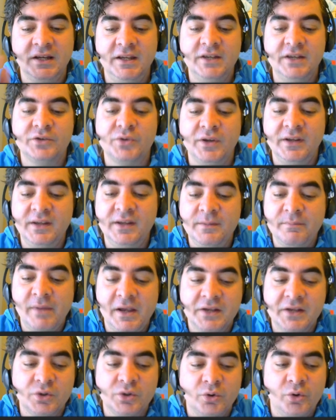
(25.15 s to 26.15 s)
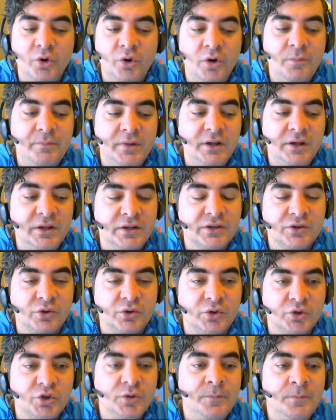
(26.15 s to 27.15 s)
İlk söylediğim beyaz oluyor. Bilginiz
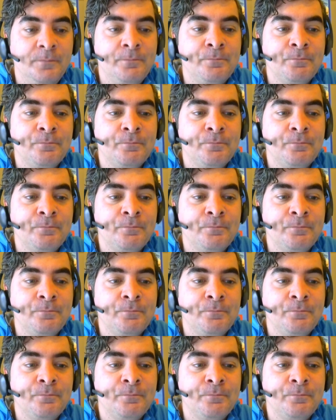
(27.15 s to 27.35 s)
olsun.